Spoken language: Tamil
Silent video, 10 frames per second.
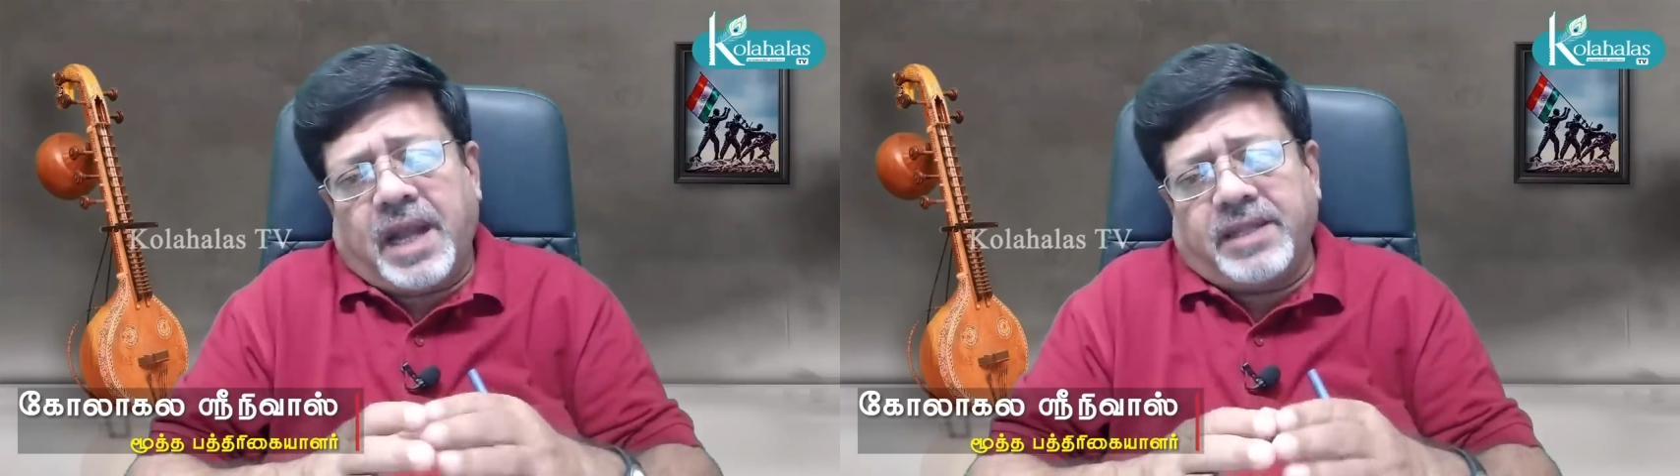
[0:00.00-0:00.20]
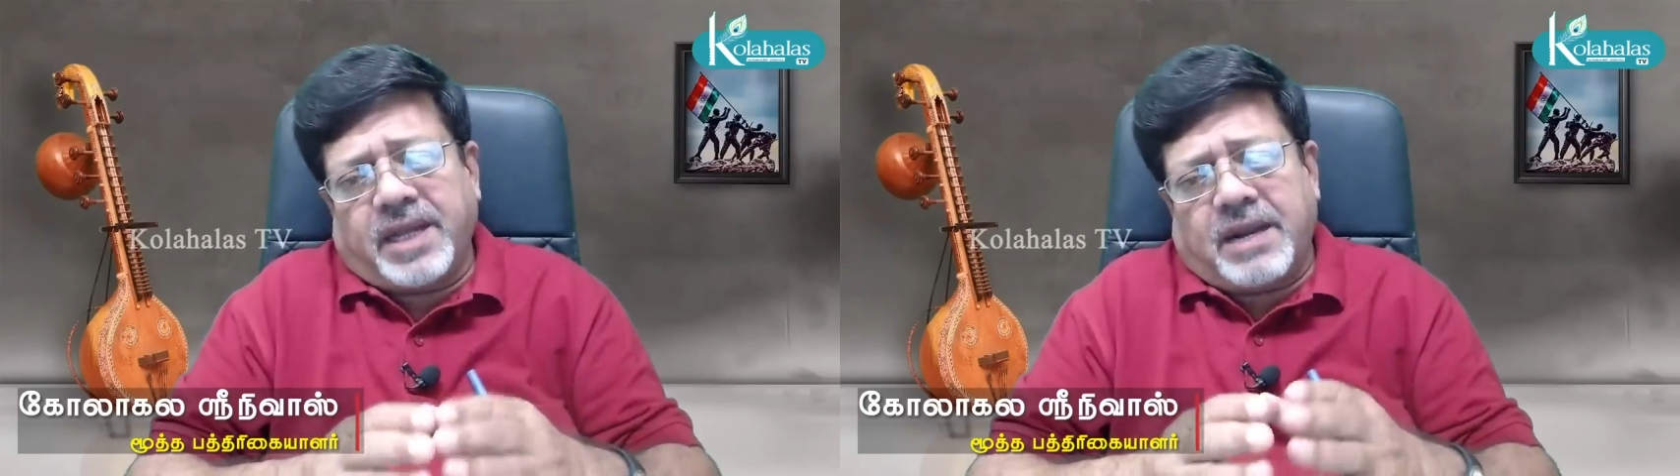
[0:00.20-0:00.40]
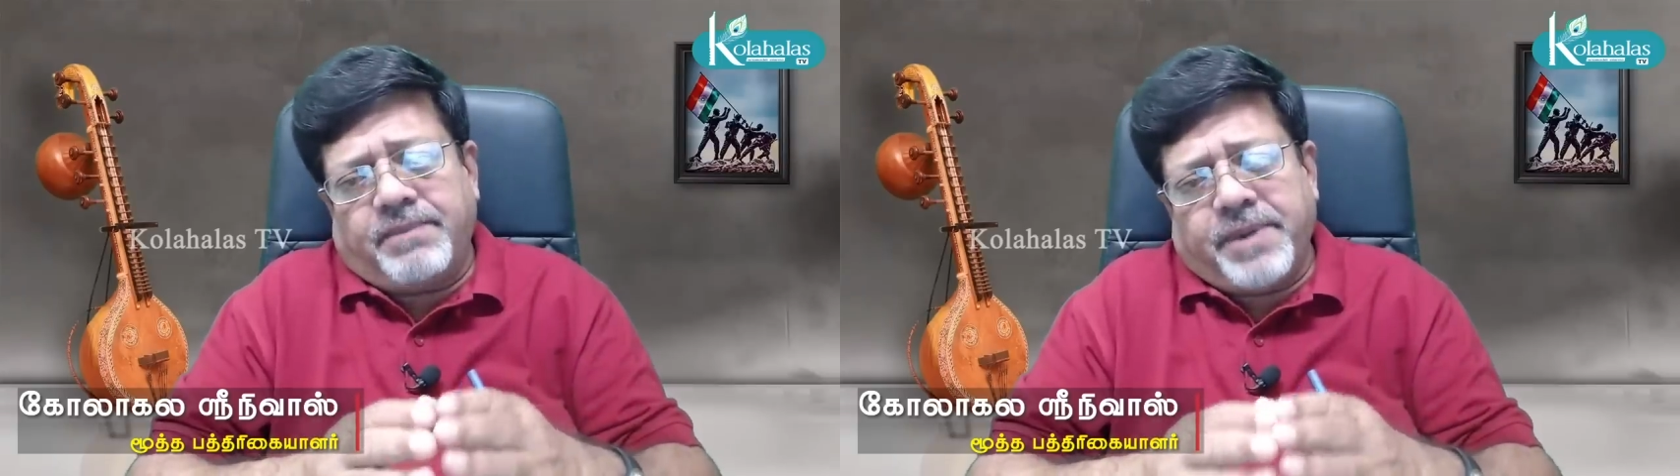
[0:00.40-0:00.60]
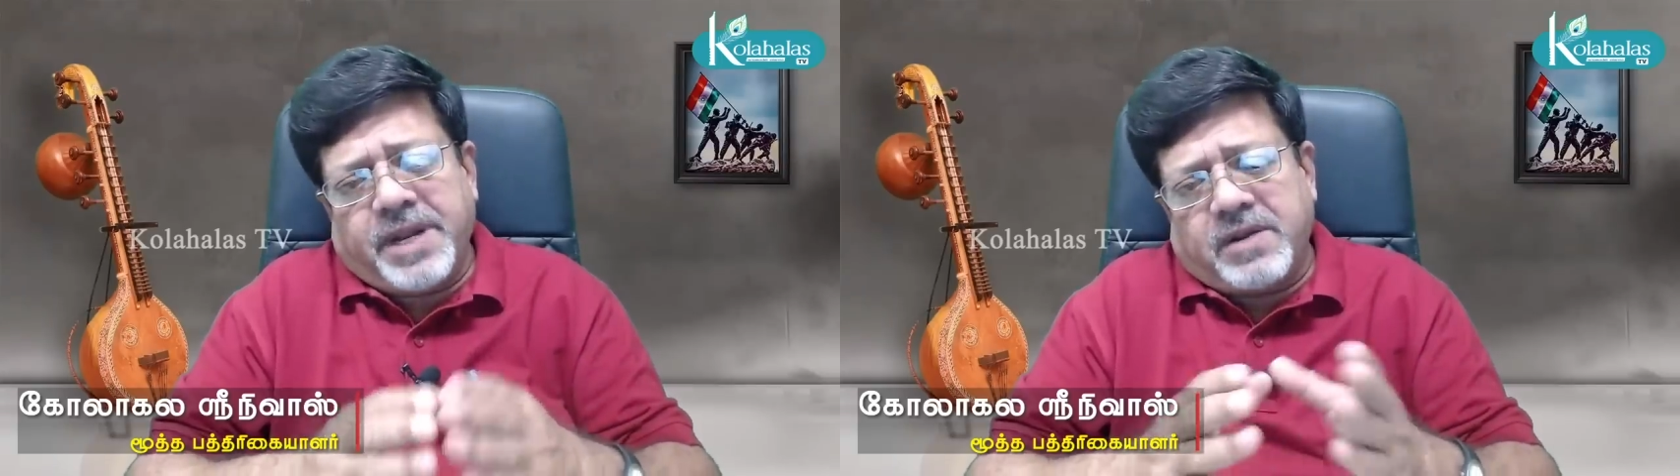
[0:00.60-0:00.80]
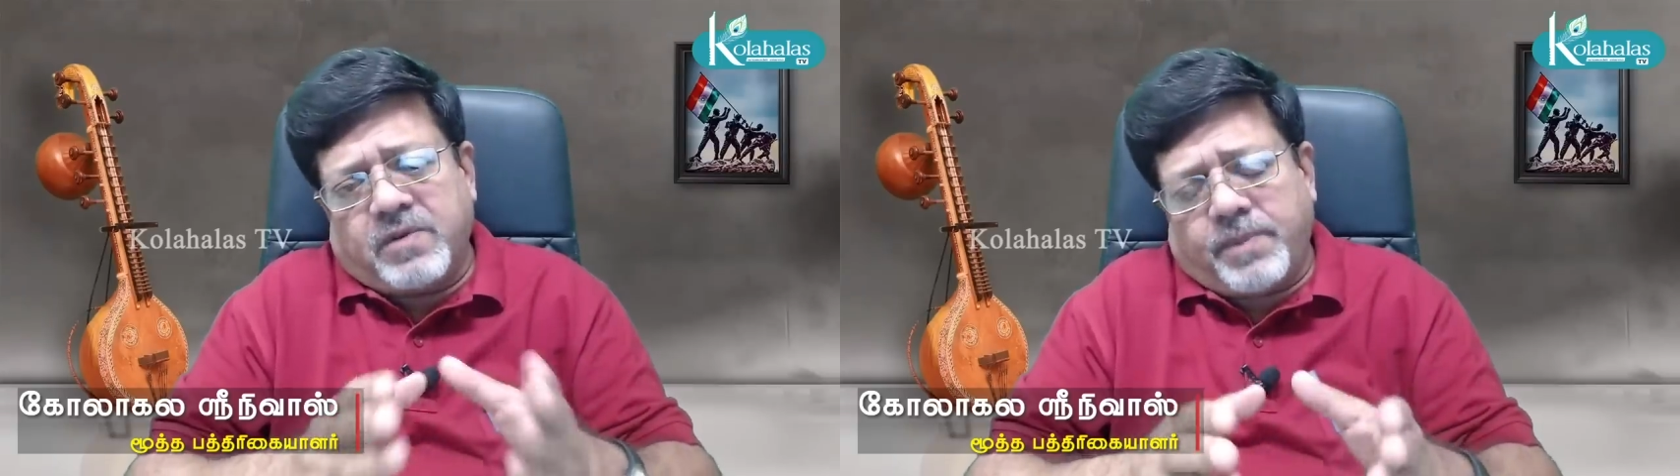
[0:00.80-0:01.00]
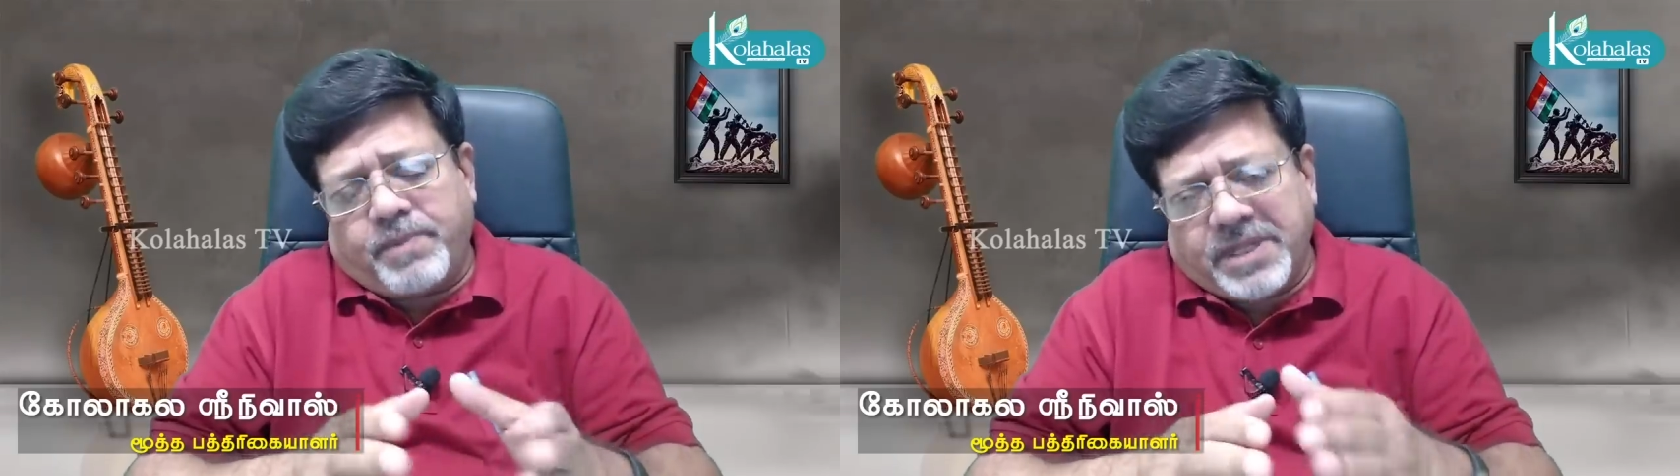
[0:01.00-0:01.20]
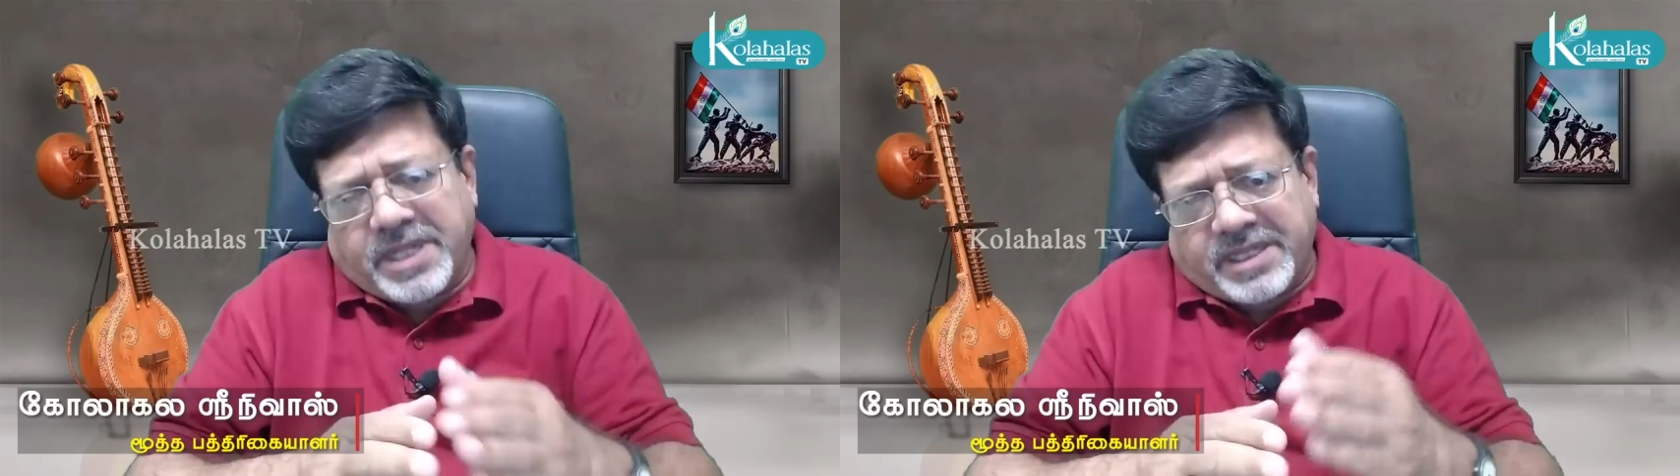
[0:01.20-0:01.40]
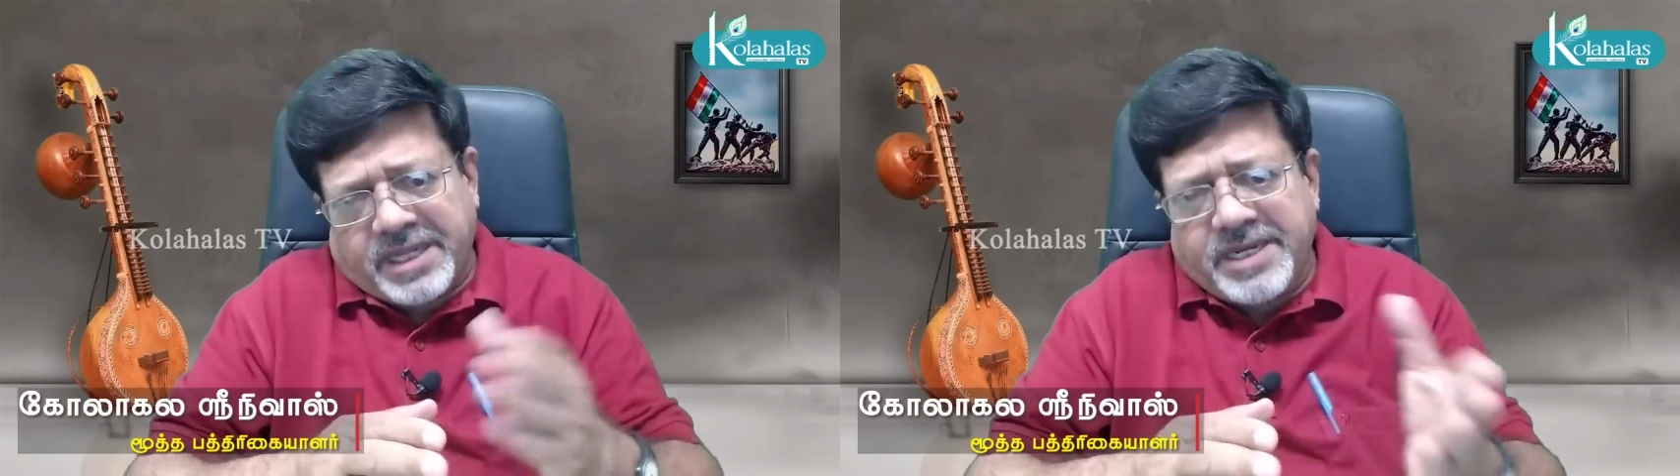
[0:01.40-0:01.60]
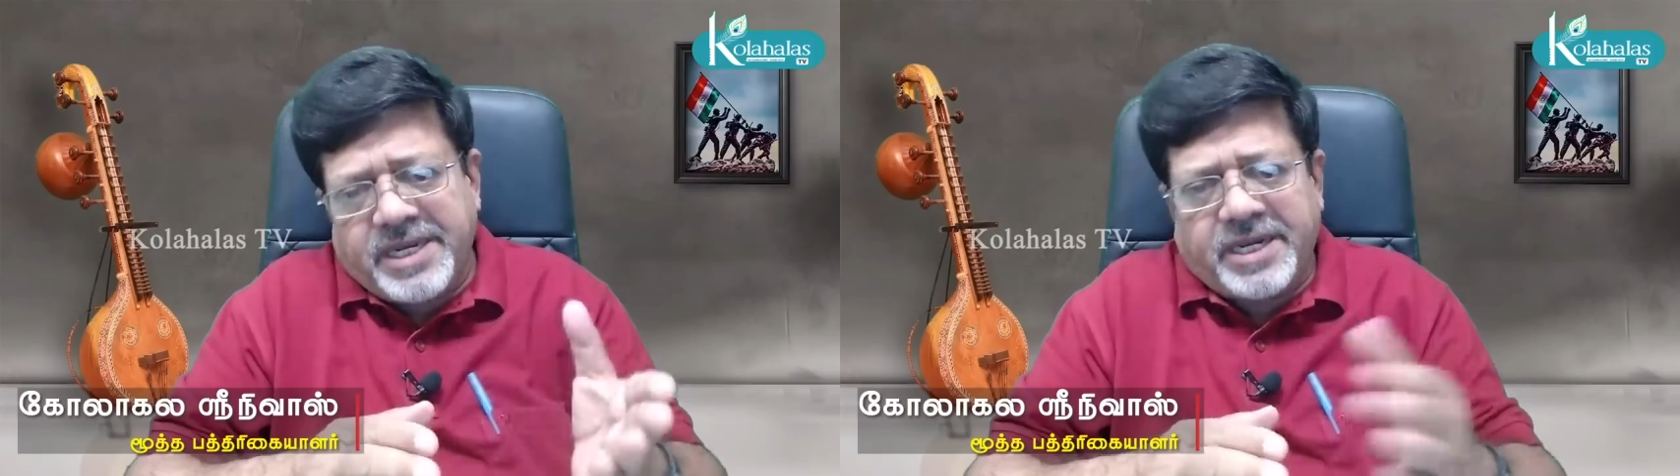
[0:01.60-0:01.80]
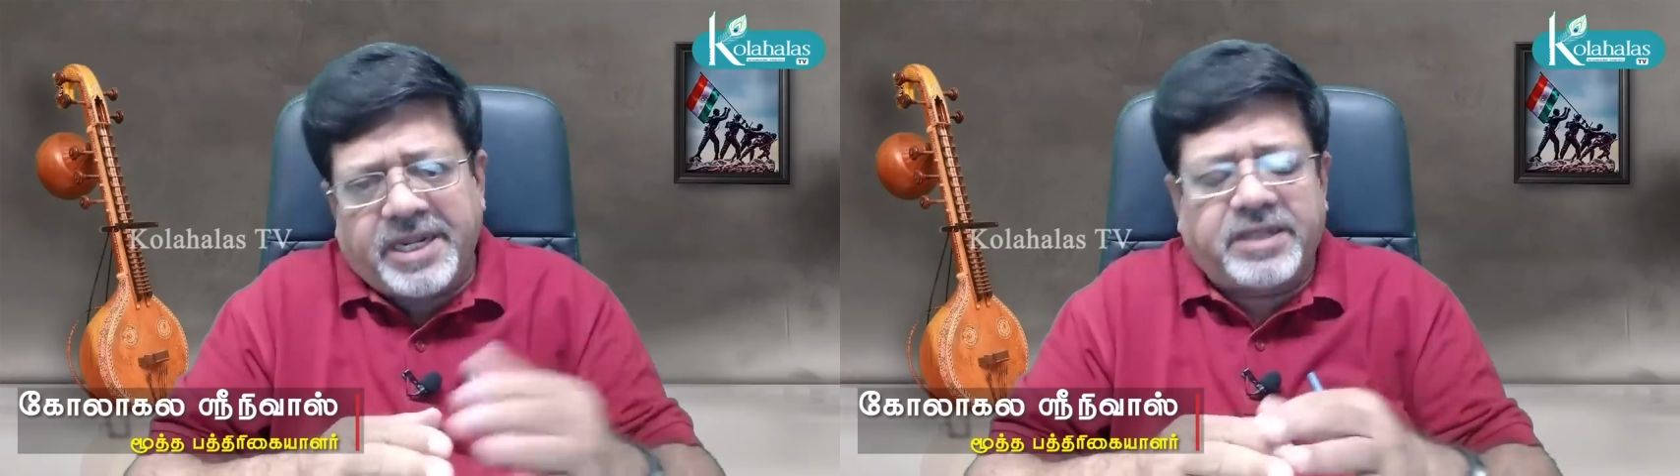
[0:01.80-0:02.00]
அந்த கம்பெனியின் ஒப்பந்தத்தை
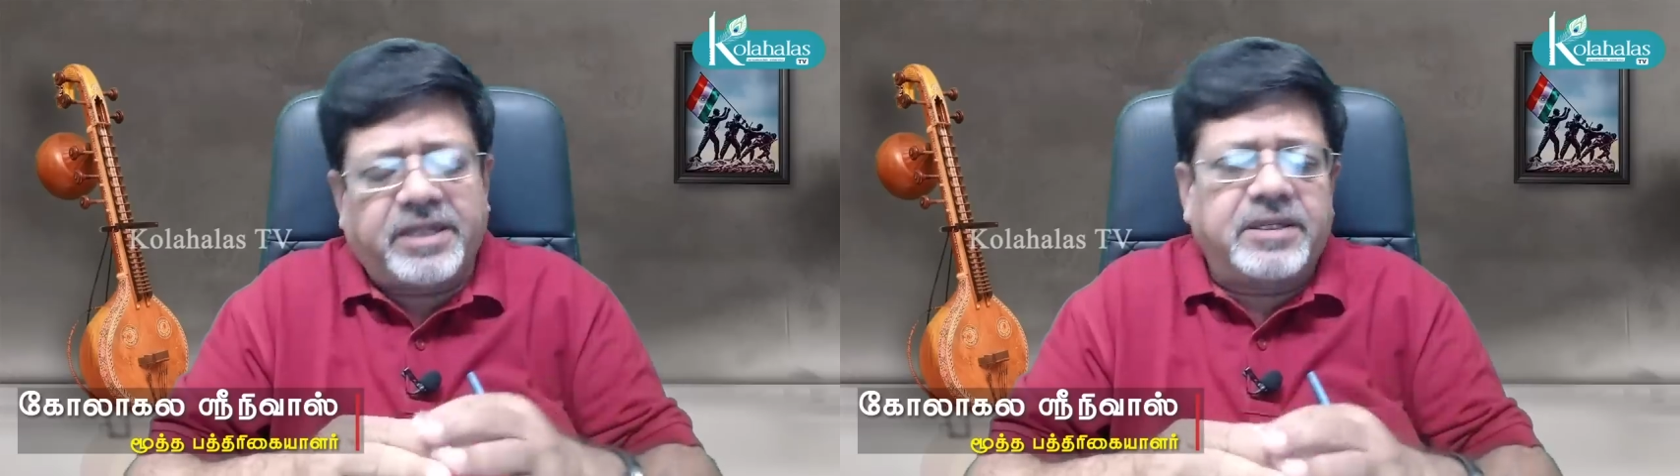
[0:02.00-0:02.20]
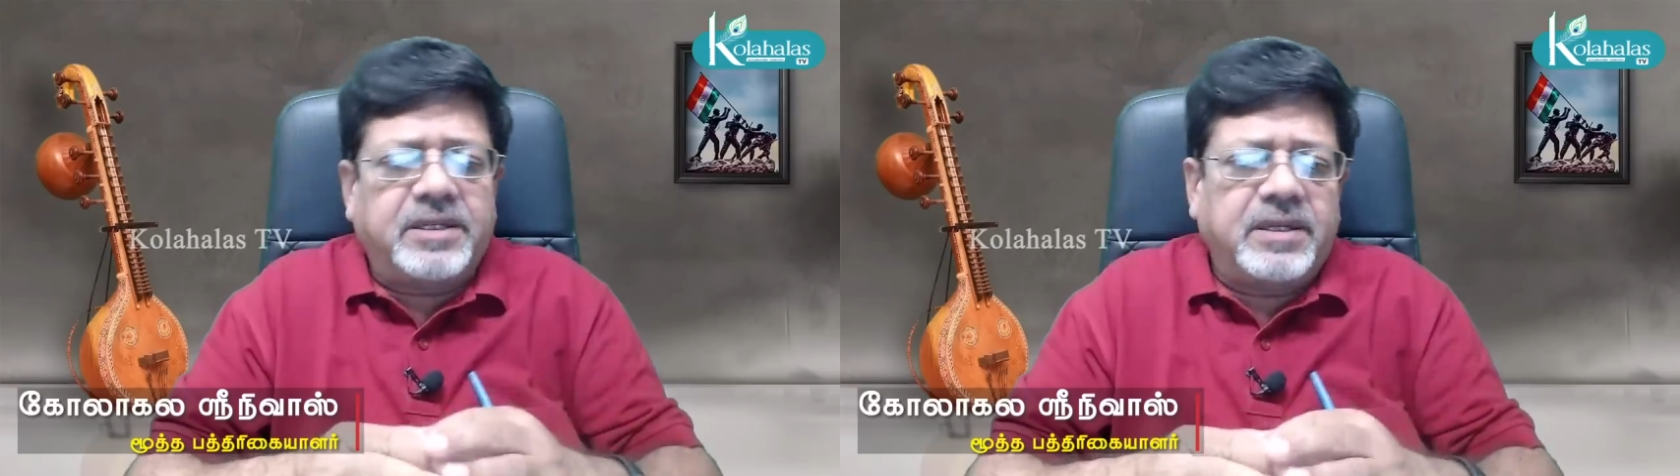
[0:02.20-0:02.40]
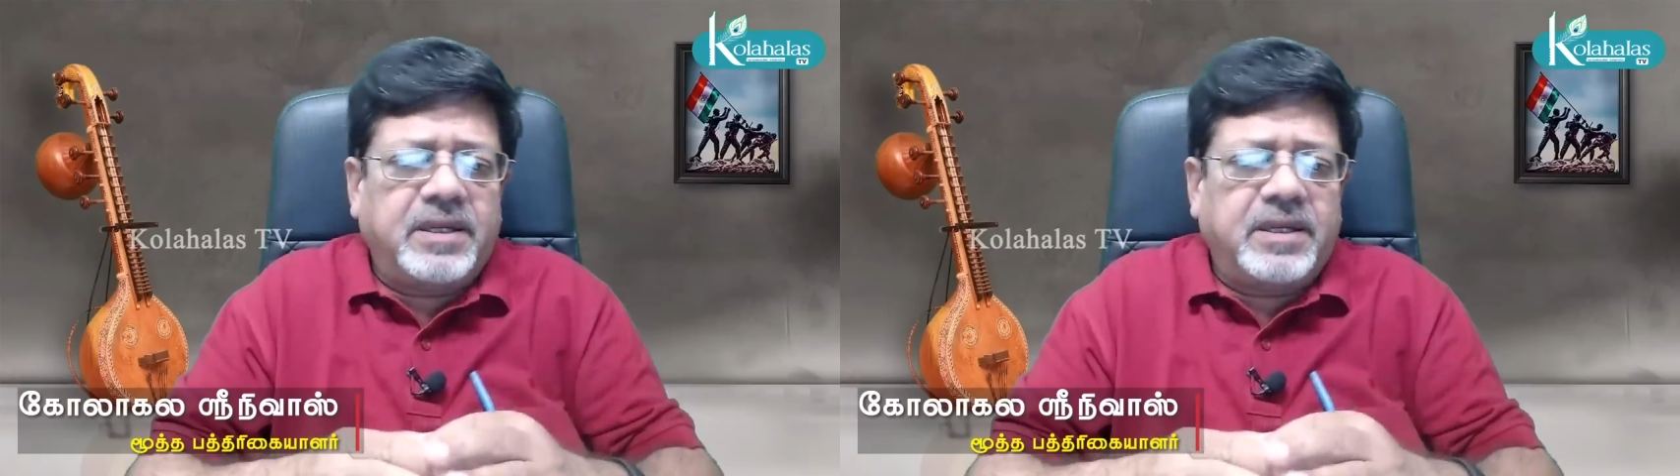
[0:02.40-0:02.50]
நீட்டித்தது